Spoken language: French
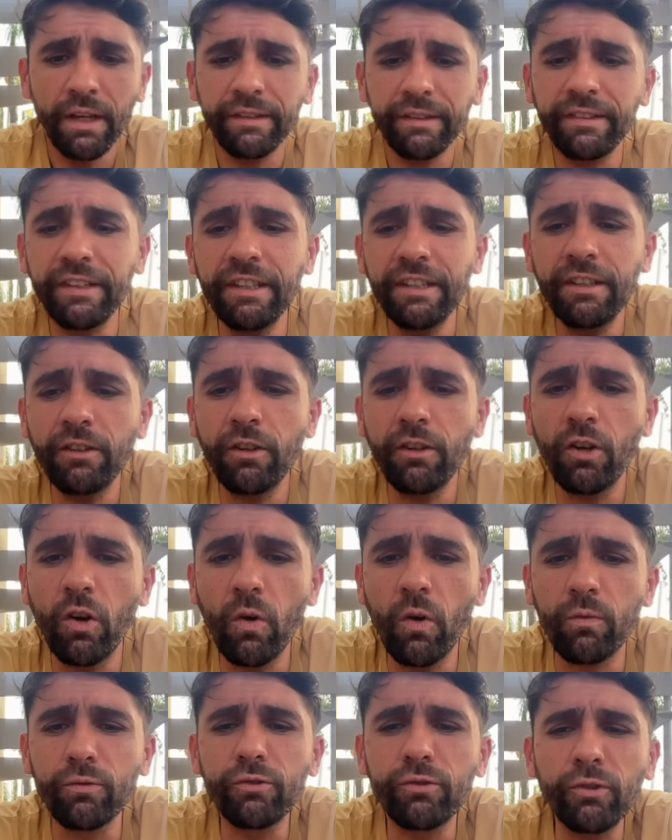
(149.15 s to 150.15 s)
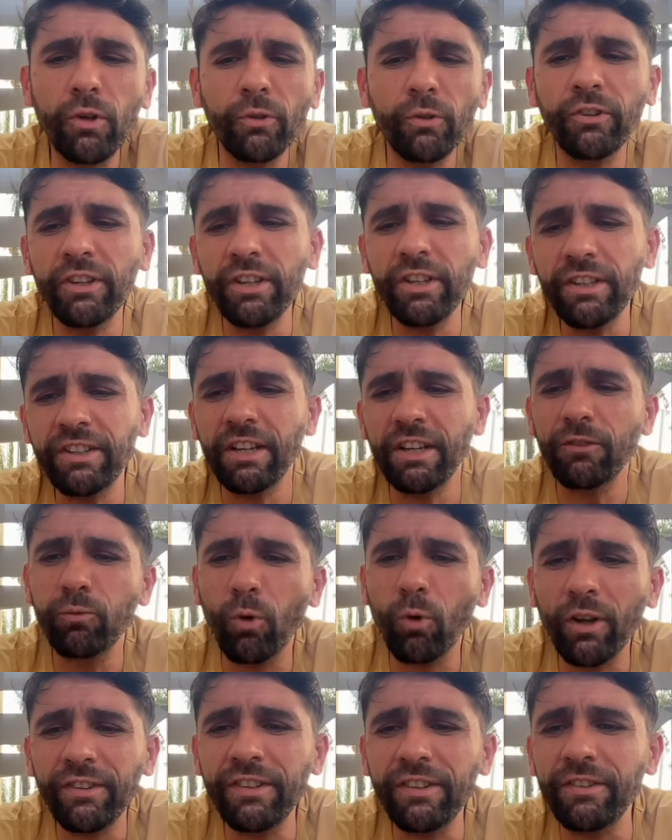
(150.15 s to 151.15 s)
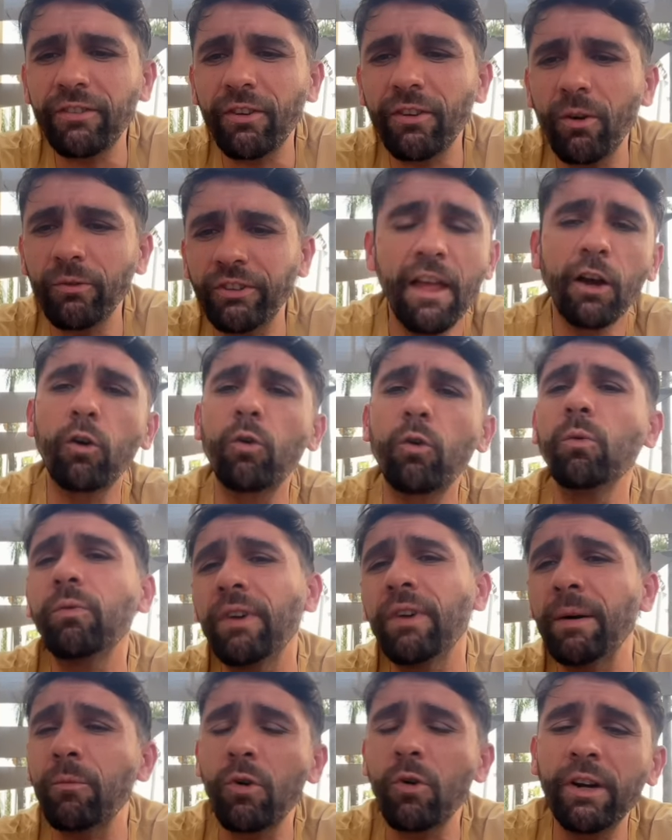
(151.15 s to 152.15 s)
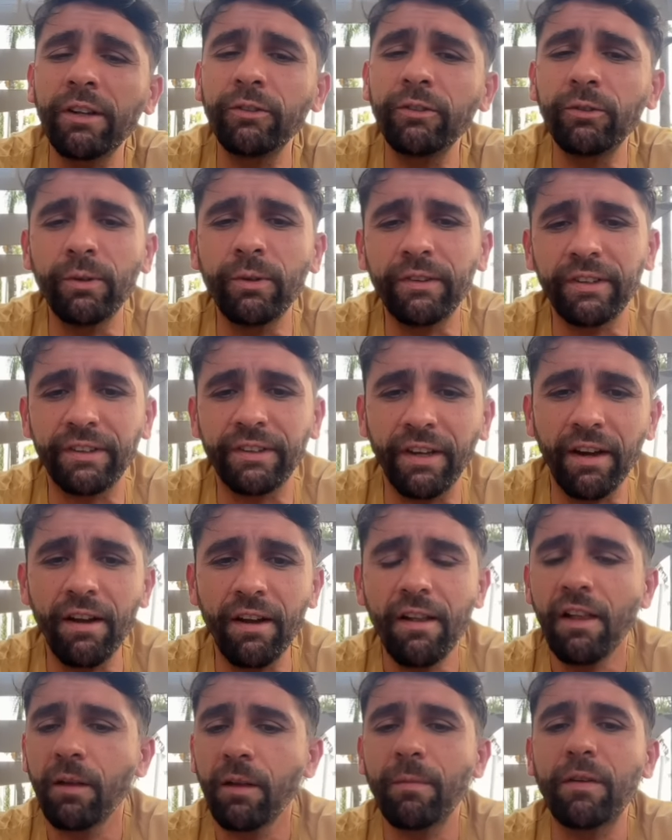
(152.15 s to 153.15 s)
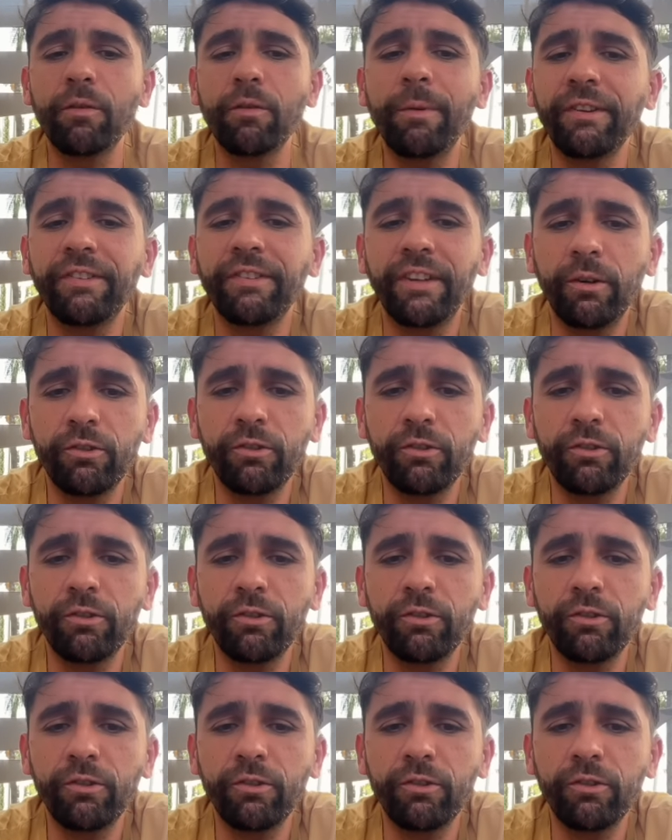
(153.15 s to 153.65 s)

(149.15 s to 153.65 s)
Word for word: si vous sentez qu'elles sont réticentes, qu'elles convainc moi d'eux, etc., bah vous passez à autre